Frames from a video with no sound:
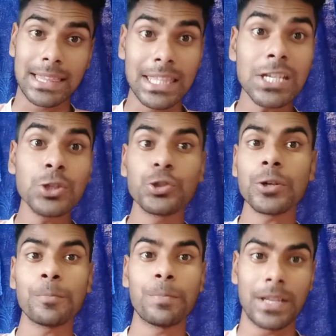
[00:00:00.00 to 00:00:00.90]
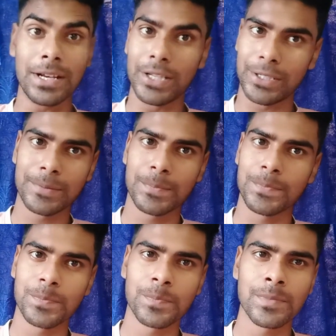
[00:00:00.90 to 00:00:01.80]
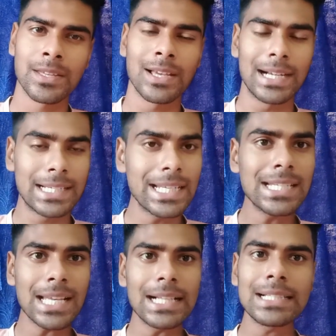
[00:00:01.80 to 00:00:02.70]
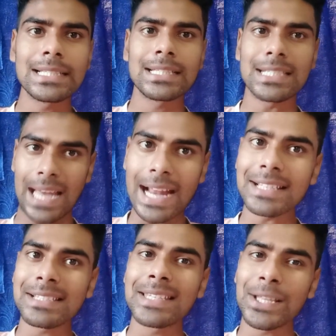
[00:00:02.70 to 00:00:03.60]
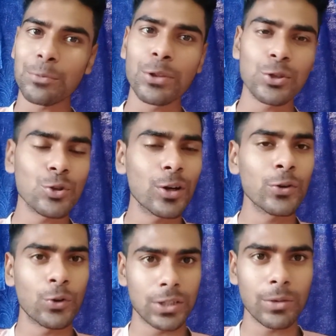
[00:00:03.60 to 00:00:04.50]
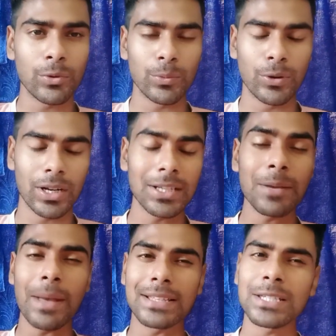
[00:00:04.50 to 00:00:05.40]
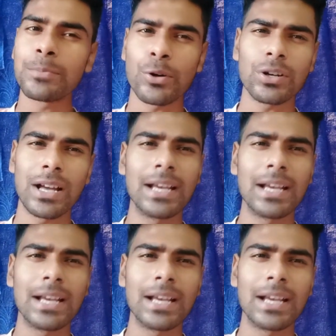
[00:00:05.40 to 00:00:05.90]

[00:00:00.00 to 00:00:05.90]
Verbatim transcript: তিনজন প্লেয়ারের ডিটেলস স্ট্যাটস নিয়ে তোমাদের সঙ্গে একটু কথা বলবো কালকে ম্যাচের পর